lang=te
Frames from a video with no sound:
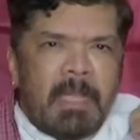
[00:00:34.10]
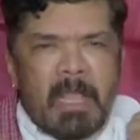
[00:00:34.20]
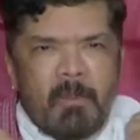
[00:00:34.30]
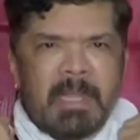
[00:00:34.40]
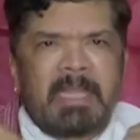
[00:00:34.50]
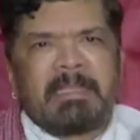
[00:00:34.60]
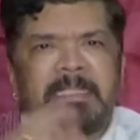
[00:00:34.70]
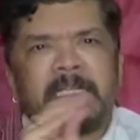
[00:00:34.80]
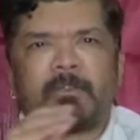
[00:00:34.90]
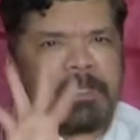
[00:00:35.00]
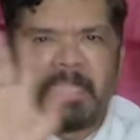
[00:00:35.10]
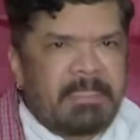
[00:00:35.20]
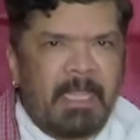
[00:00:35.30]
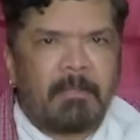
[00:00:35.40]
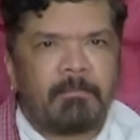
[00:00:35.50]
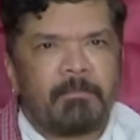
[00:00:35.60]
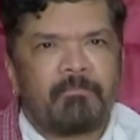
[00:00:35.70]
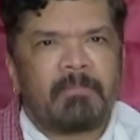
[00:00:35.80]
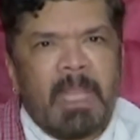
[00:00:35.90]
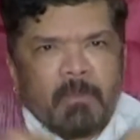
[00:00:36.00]
నాకు కూడా నాకు తెలిసినంతలో చేశా
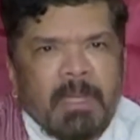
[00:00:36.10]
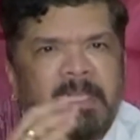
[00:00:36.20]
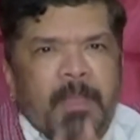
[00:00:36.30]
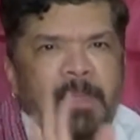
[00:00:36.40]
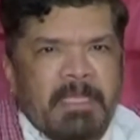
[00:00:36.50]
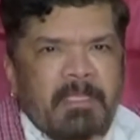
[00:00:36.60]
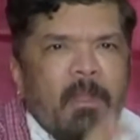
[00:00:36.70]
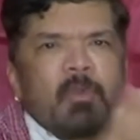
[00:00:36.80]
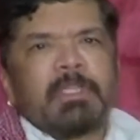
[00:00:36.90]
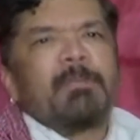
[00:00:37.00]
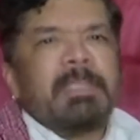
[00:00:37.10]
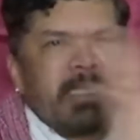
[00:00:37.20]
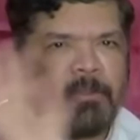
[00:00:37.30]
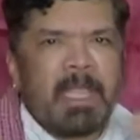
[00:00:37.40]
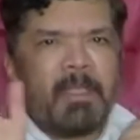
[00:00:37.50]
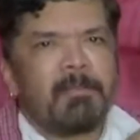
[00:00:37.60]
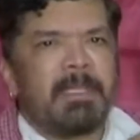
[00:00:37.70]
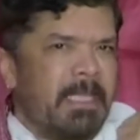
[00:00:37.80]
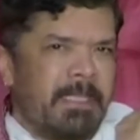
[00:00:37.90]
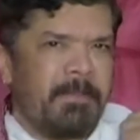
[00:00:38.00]
నాకున్న కెపాసిటీలో కొంతమందికి ఒక యాభై
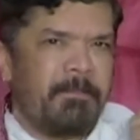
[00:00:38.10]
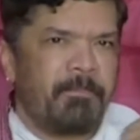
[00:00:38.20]
మందికి